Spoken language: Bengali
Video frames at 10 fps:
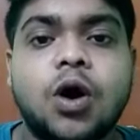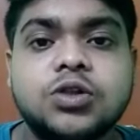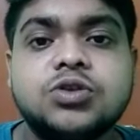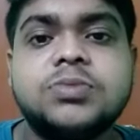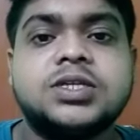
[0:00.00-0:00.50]

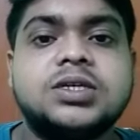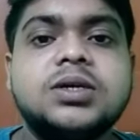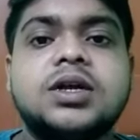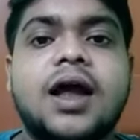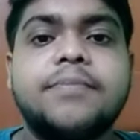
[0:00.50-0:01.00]
হয়তো মেসি
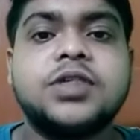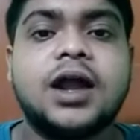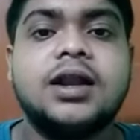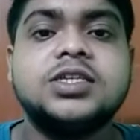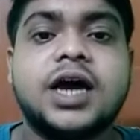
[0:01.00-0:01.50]
ক্লাব
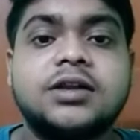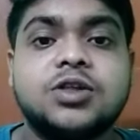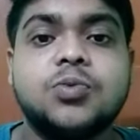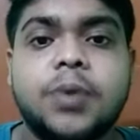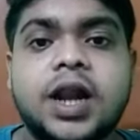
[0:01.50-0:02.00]
ছাড়লে
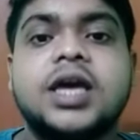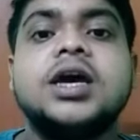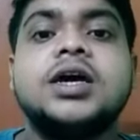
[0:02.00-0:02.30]
ছাড়তেও পারে